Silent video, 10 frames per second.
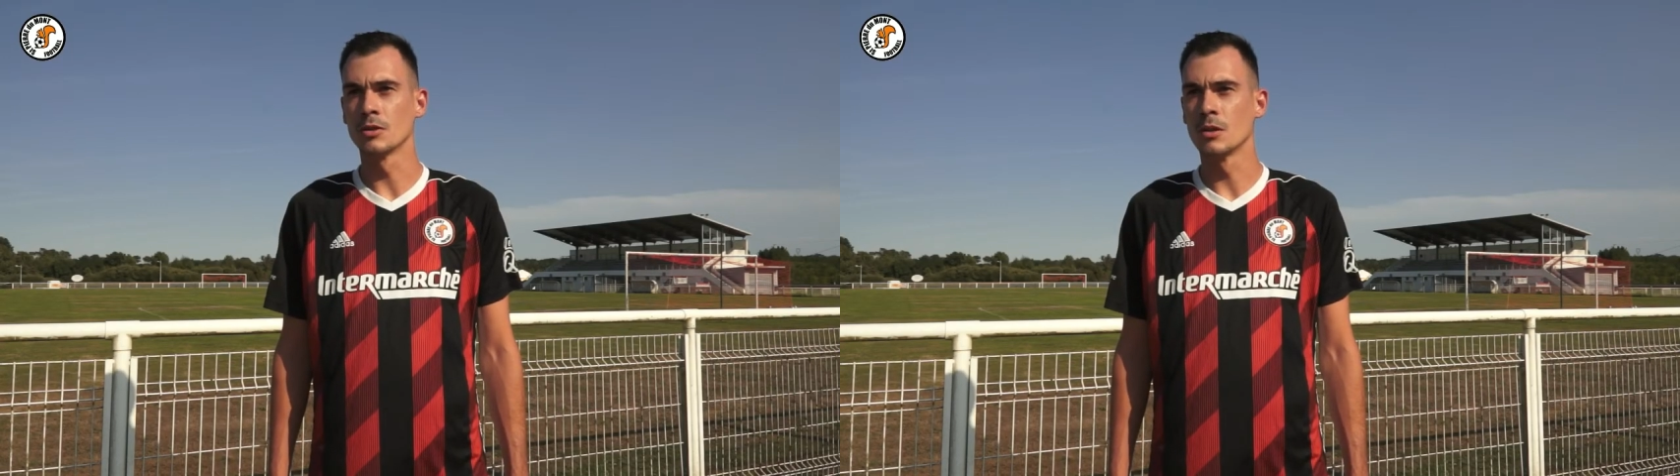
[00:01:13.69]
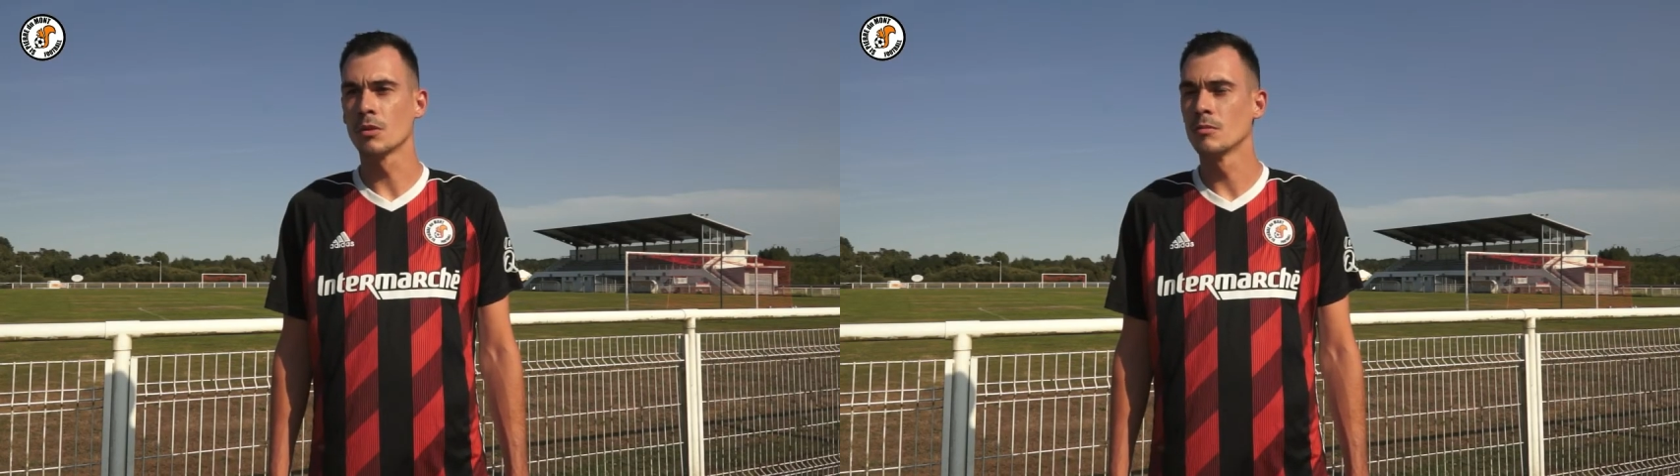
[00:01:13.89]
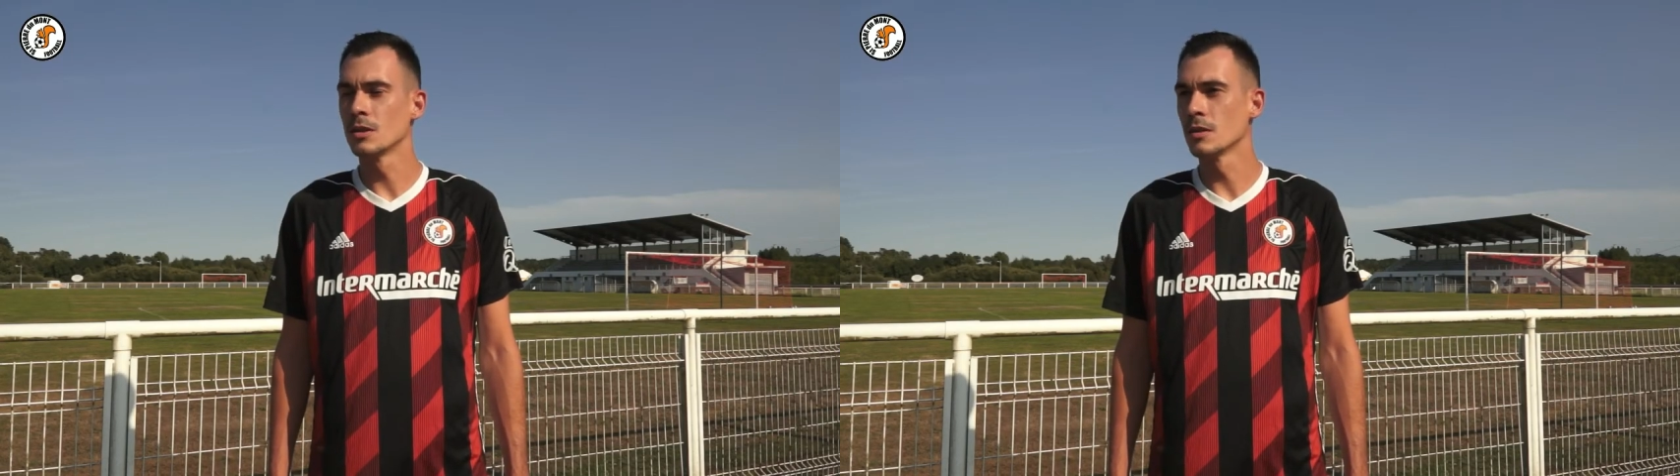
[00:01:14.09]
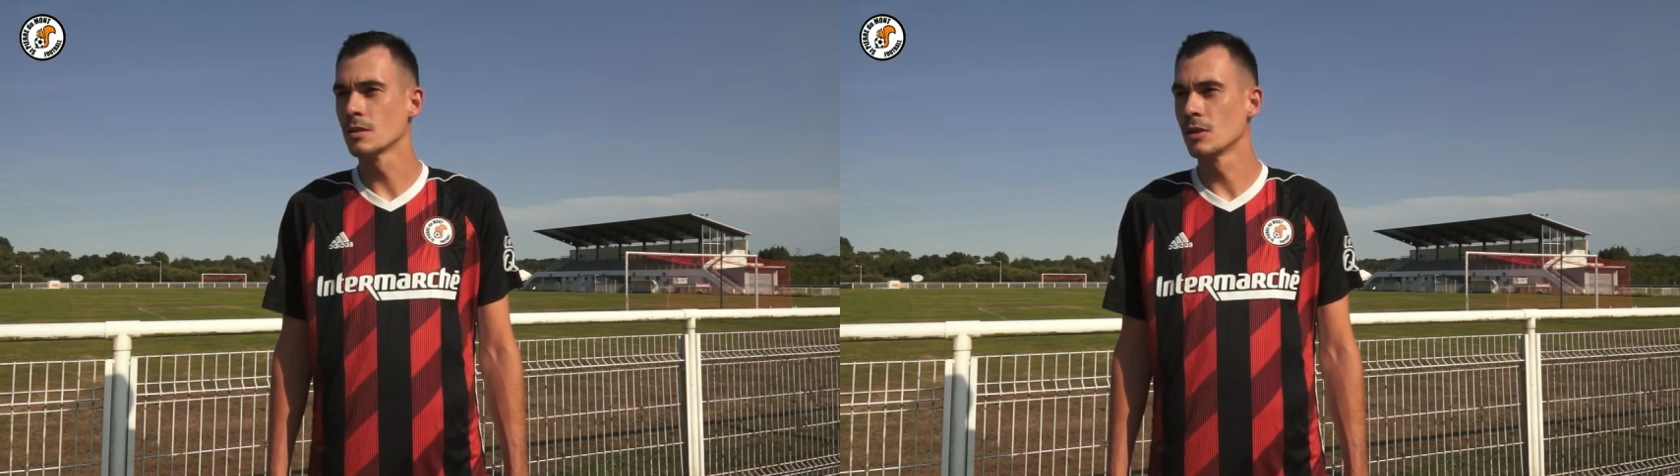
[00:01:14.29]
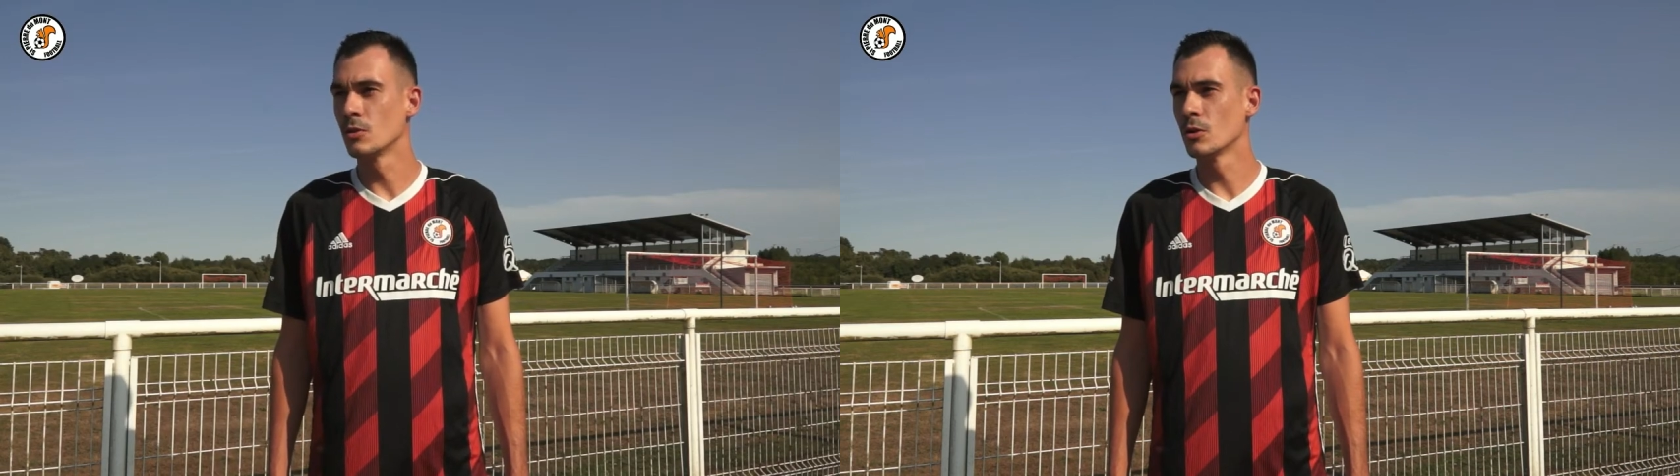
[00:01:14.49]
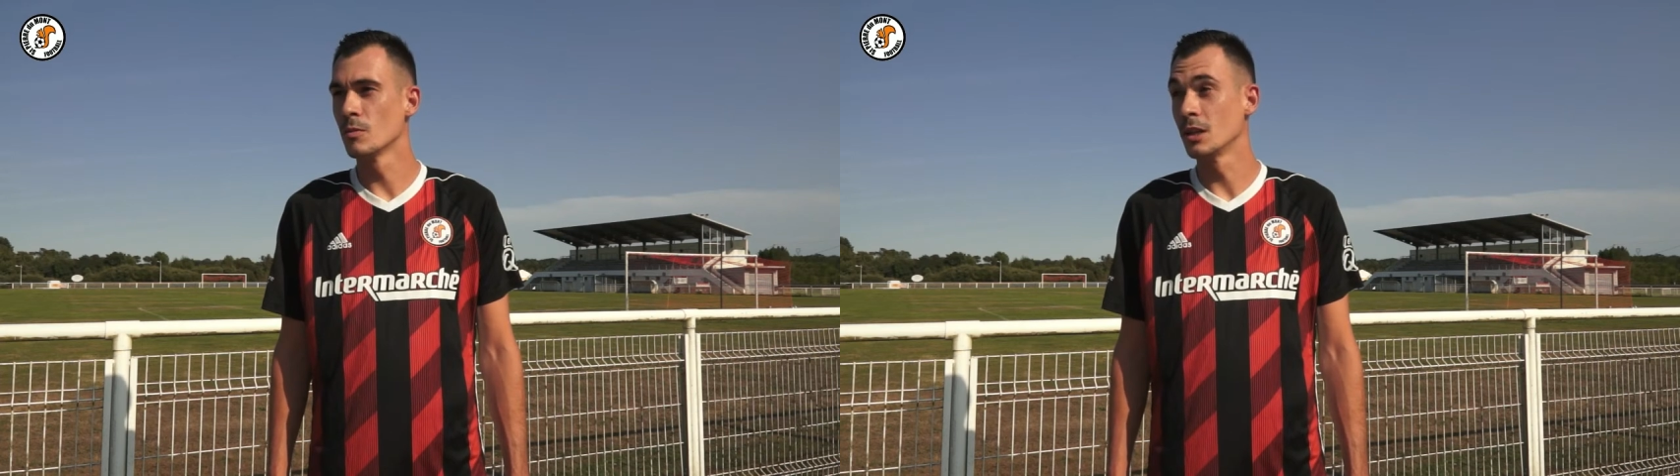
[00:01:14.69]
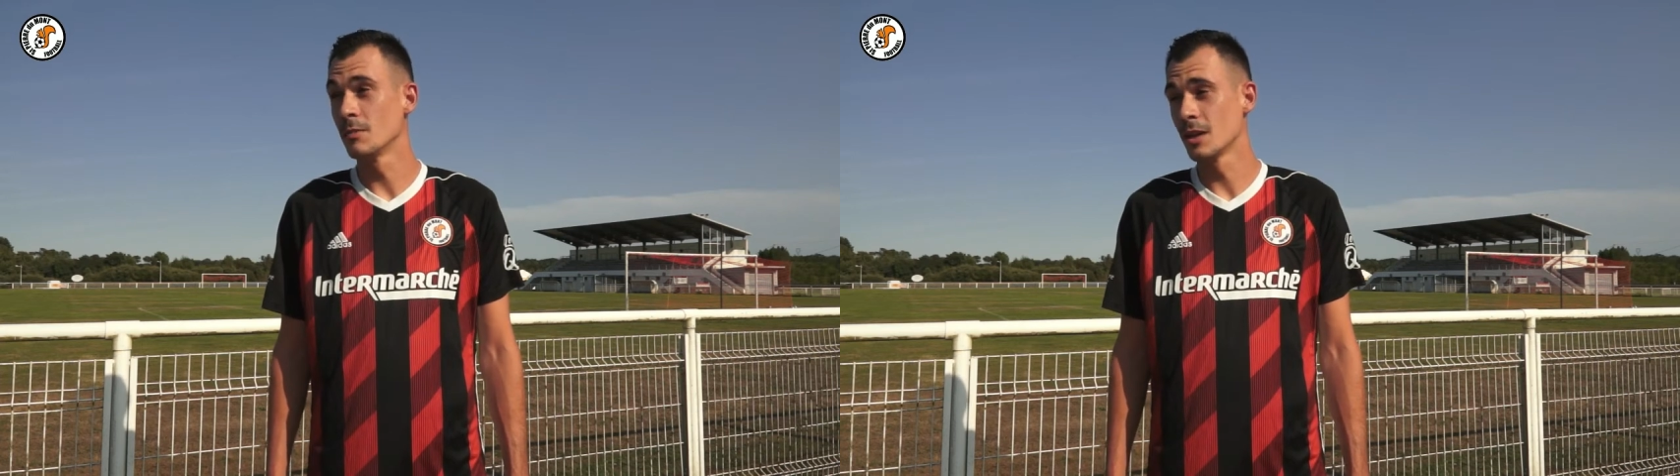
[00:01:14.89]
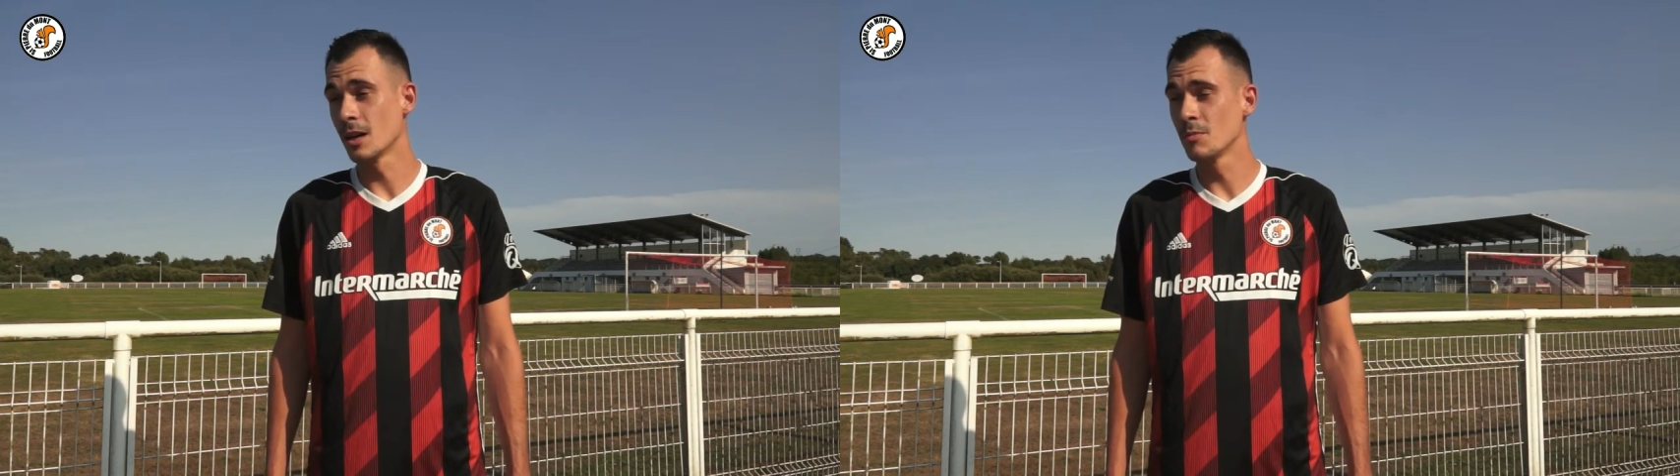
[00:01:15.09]
dans un premier temps, ça va être de
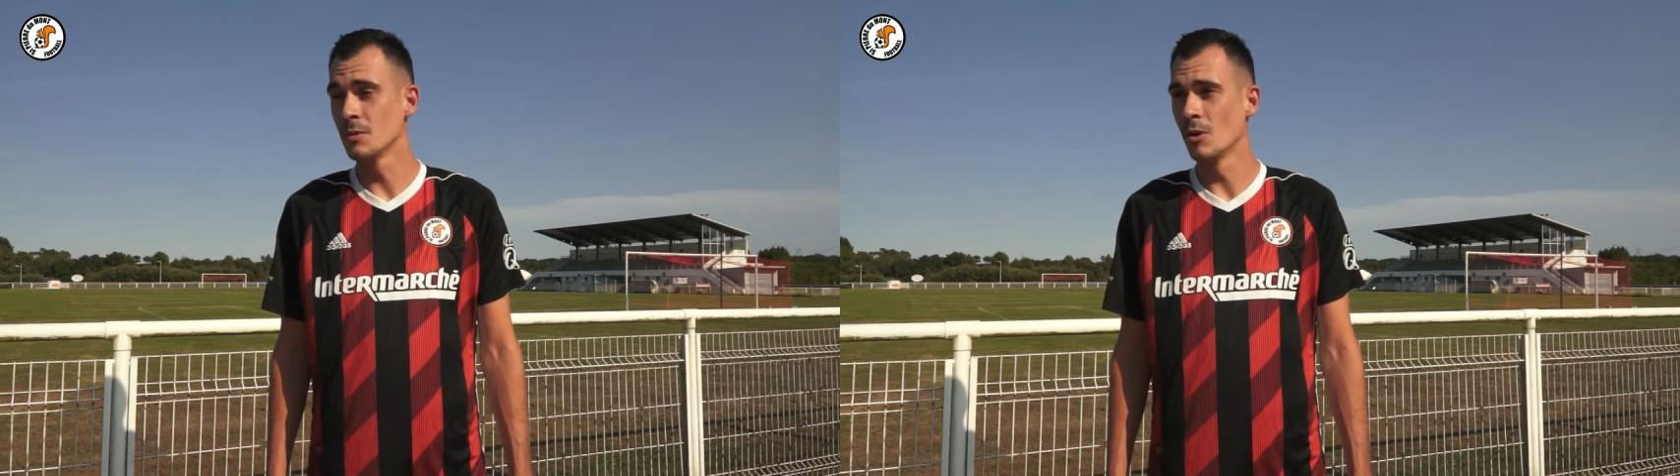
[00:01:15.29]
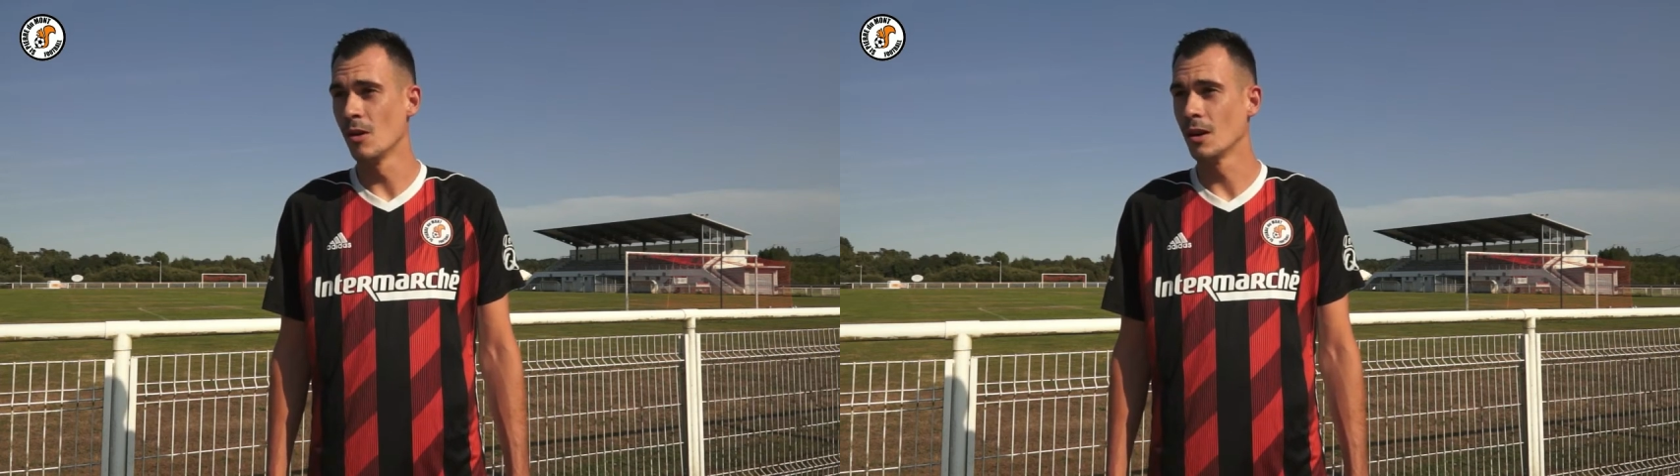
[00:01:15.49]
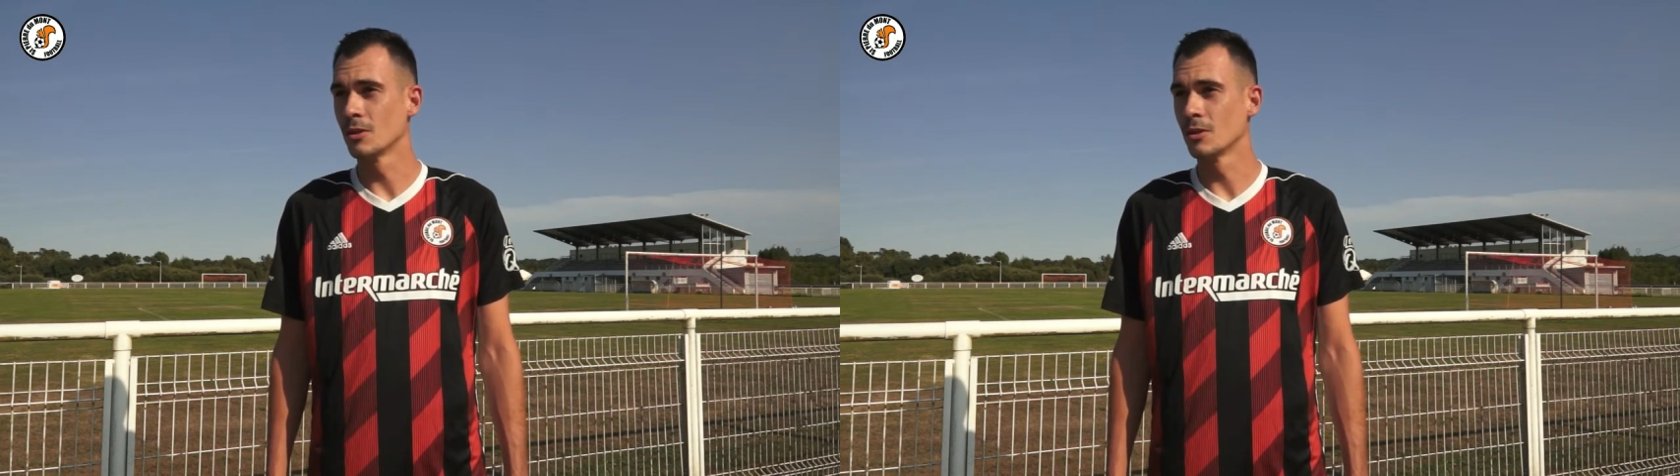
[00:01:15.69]
m'adapter rapidement,